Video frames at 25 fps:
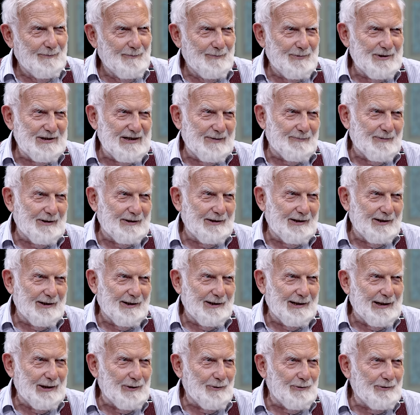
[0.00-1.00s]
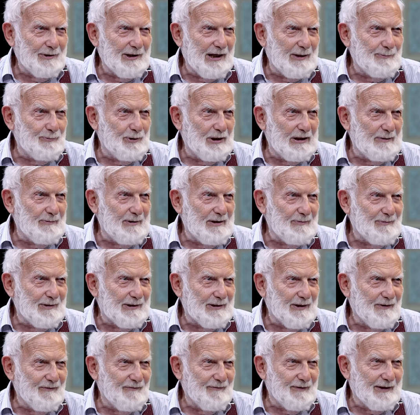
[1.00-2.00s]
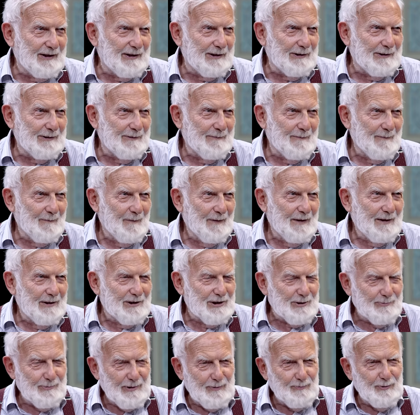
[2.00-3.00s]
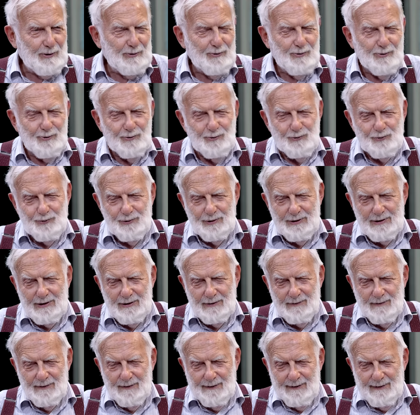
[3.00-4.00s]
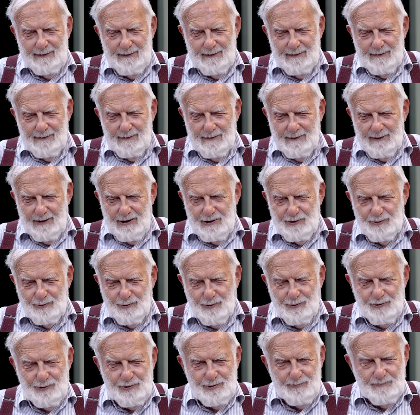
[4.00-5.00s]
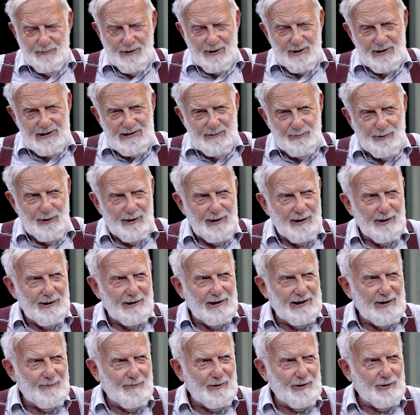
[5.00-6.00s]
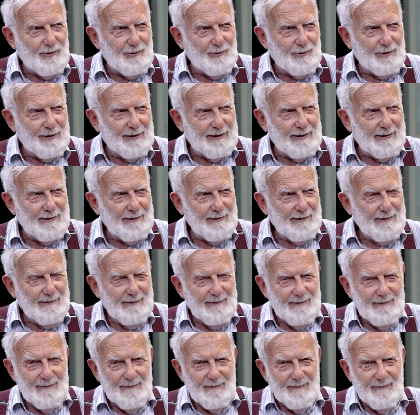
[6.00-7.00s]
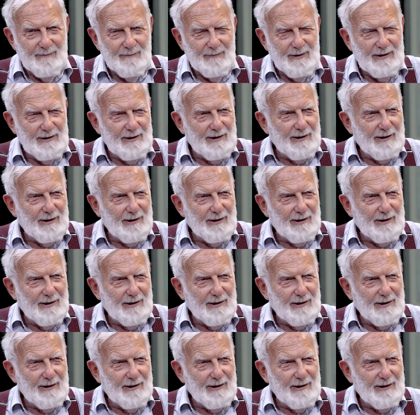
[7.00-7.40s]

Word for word: Bir zamanlar Allah onlara böyle bir imkan verdi. Şimdi ben böyle konuşurken eş dost biraz da bir hayretle bakıyorlar. Ben